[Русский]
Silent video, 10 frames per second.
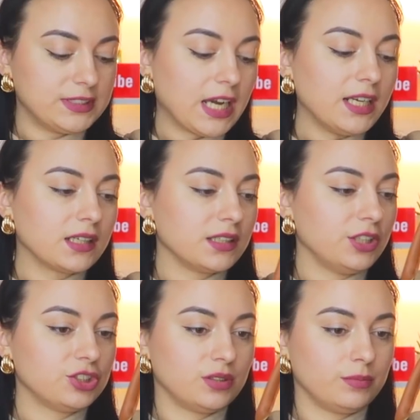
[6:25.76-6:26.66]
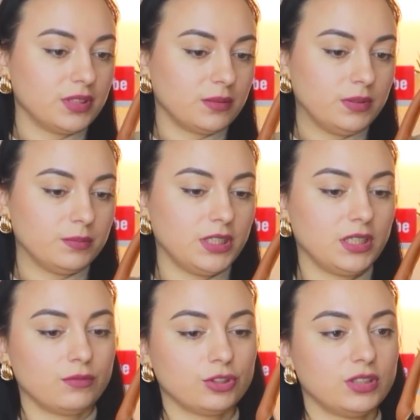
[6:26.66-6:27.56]
В идеале, конечно, было бы
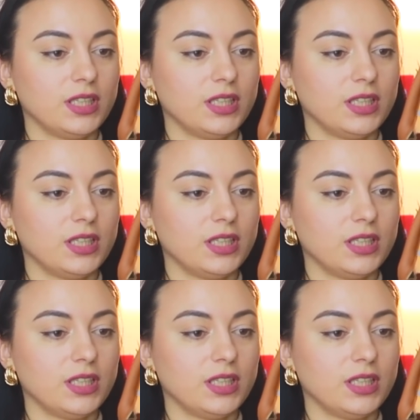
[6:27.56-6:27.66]
мне вот